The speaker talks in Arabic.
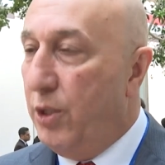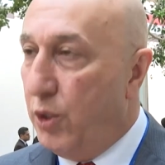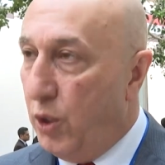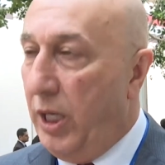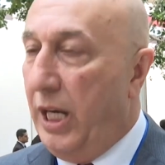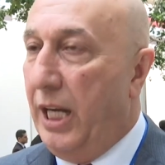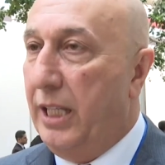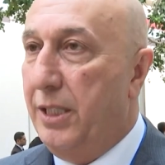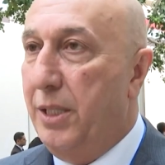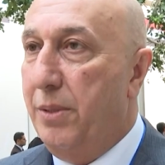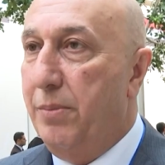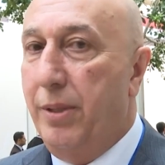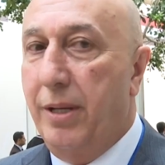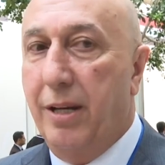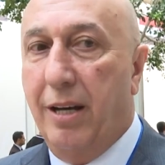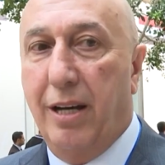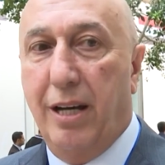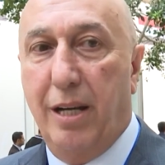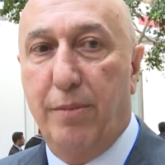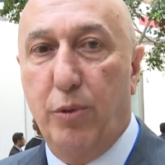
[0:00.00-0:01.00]
شحة
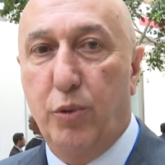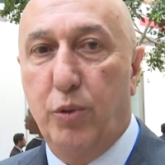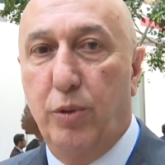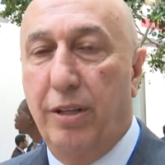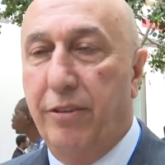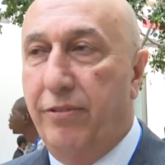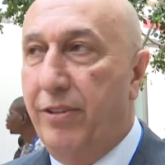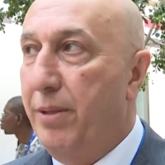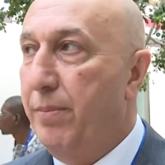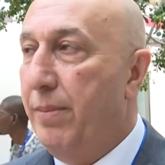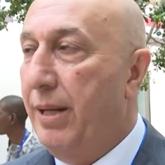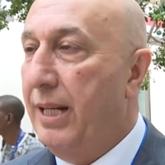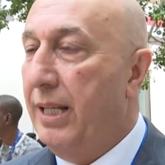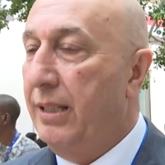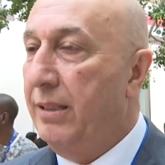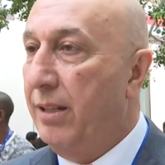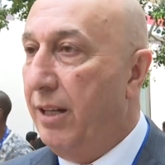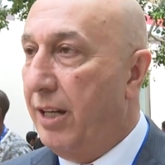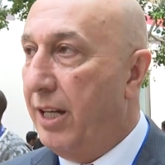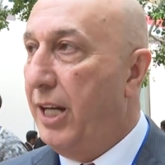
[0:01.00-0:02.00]
المياه الموجودة في
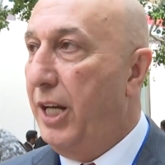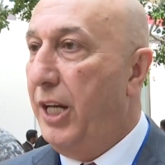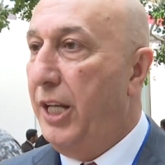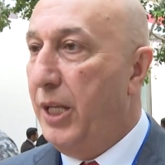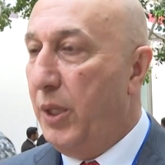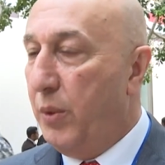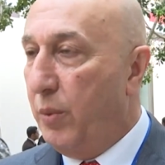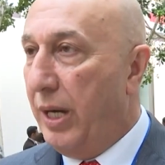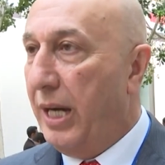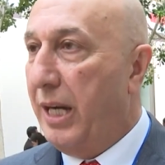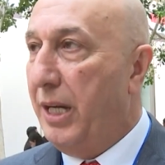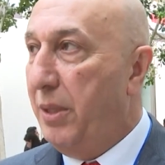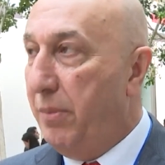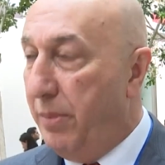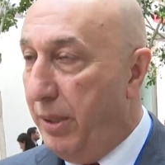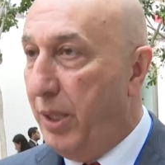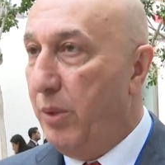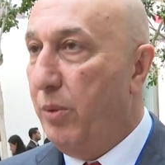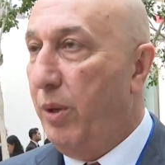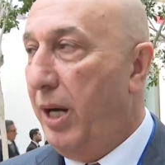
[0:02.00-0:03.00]
البلد داخليا
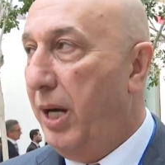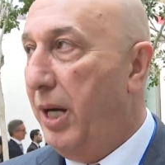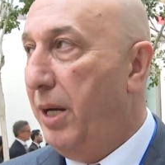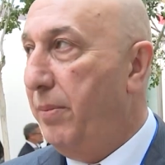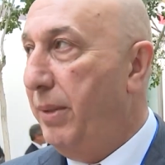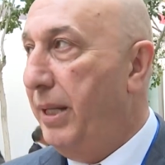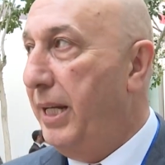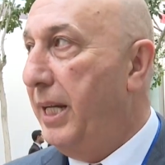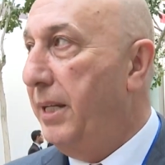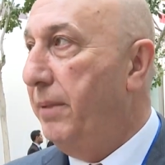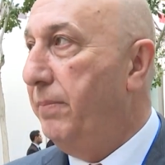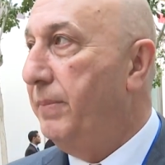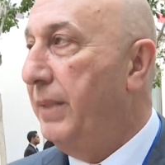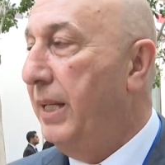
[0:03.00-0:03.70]
وإقليميا وعالميا